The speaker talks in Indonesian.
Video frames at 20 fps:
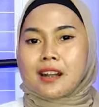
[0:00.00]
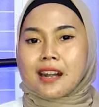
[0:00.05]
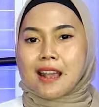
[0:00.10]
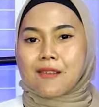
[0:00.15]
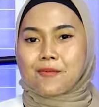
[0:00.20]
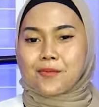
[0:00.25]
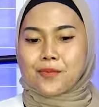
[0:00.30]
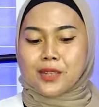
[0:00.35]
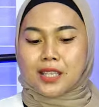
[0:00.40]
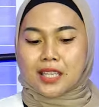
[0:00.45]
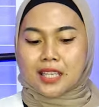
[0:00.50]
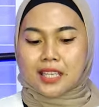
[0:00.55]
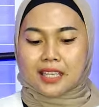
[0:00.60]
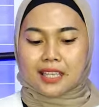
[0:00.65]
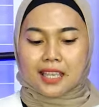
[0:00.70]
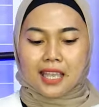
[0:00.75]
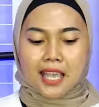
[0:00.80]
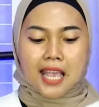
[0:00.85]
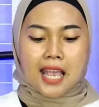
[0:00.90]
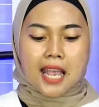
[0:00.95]
rapi.
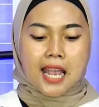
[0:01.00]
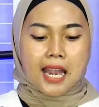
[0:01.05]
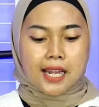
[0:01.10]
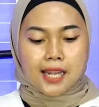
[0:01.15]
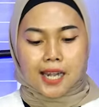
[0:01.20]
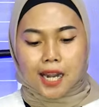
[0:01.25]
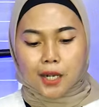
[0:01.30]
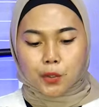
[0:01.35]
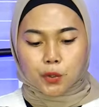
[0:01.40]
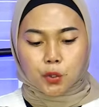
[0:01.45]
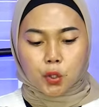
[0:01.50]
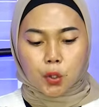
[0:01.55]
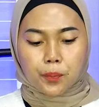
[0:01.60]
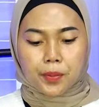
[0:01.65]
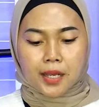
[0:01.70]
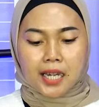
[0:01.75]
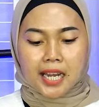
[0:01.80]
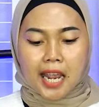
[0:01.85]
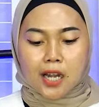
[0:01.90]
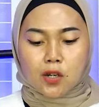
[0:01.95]
Dan untuk
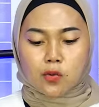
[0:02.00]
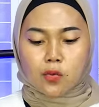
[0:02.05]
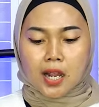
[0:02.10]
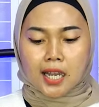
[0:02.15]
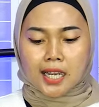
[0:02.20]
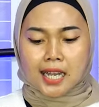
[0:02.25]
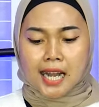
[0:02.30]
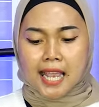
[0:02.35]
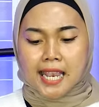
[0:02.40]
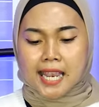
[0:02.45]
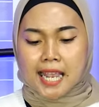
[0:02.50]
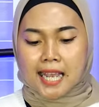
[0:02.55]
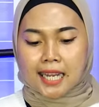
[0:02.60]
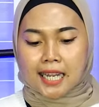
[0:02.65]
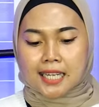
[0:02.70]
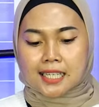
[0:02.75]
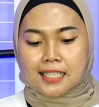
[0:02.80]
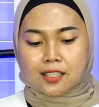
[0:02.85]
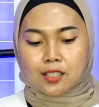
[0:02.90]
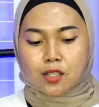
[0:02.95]
pilihan warna yang
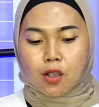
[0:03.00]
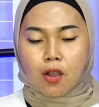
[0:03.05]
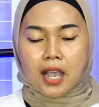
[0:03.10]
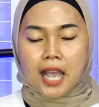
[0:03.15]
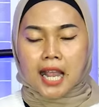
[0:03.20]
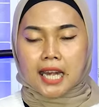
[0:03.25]
ready stock